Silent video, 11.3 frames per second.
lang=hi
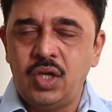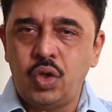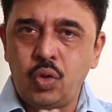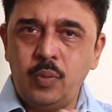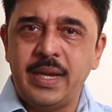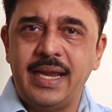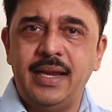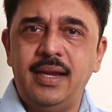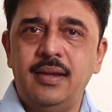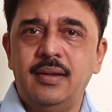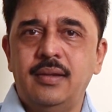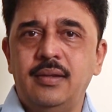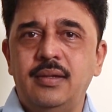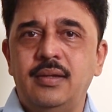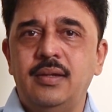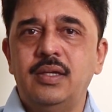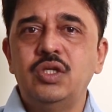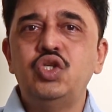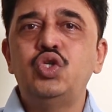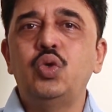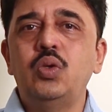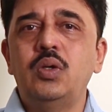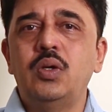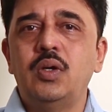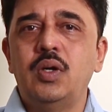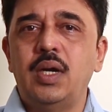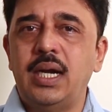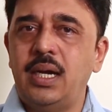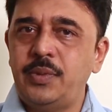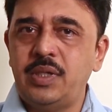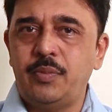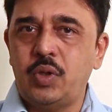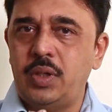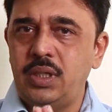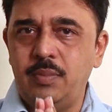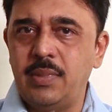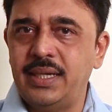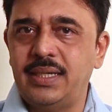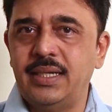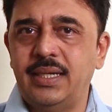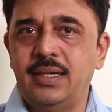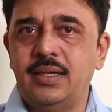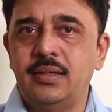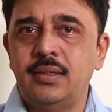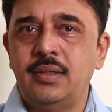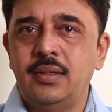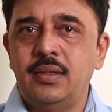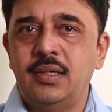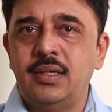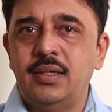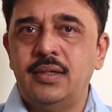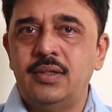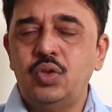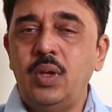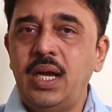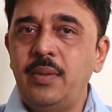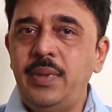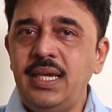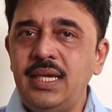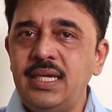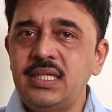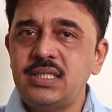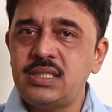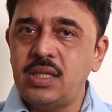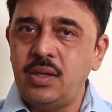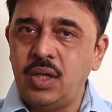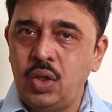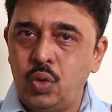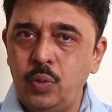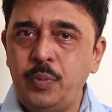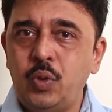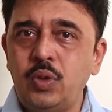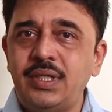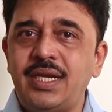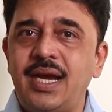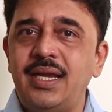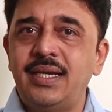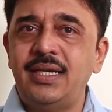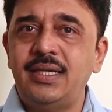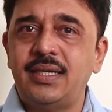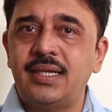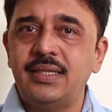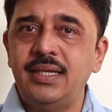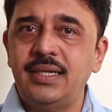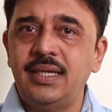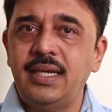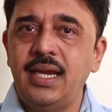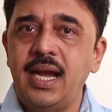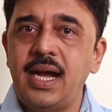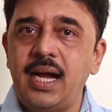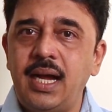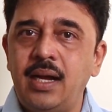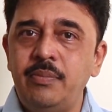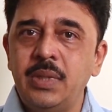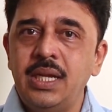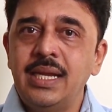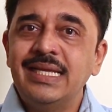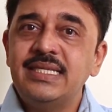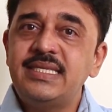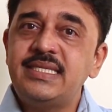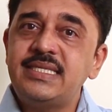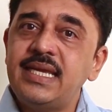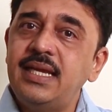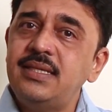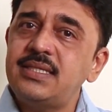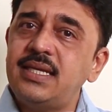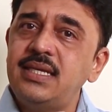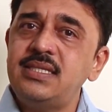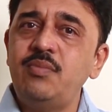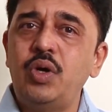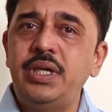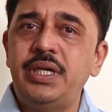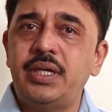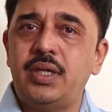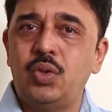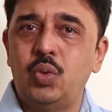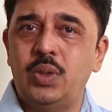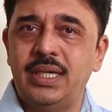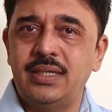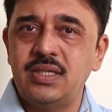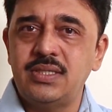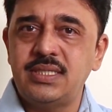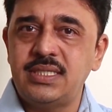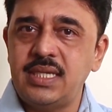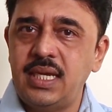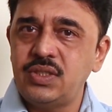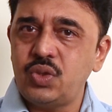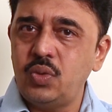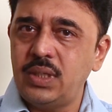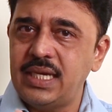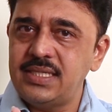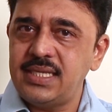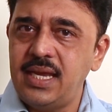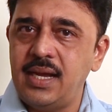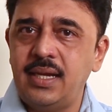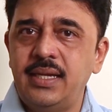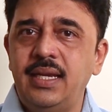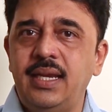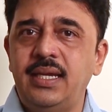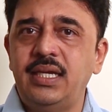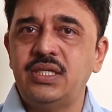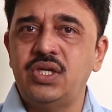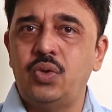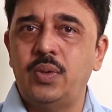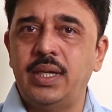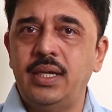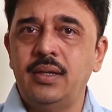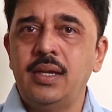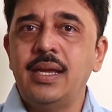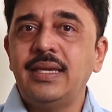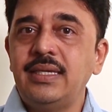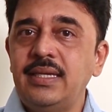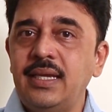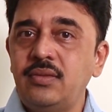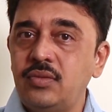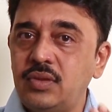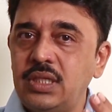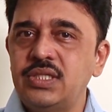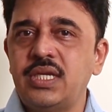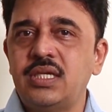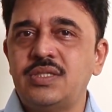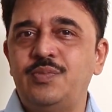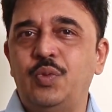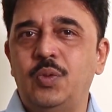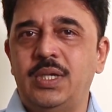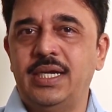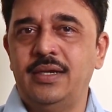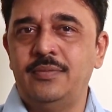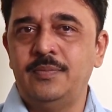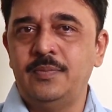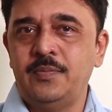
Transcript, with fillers: ग्रुप है जो आपका प्रोडक्ट बाय करेगा तो अभी इस ग्रुप को टारगेट करने के लिए आप सेल्स कैसे मॉनिटर करोगे सेल्स को कैसे आगे लेके जाओगे ये तीसरा स्पोक है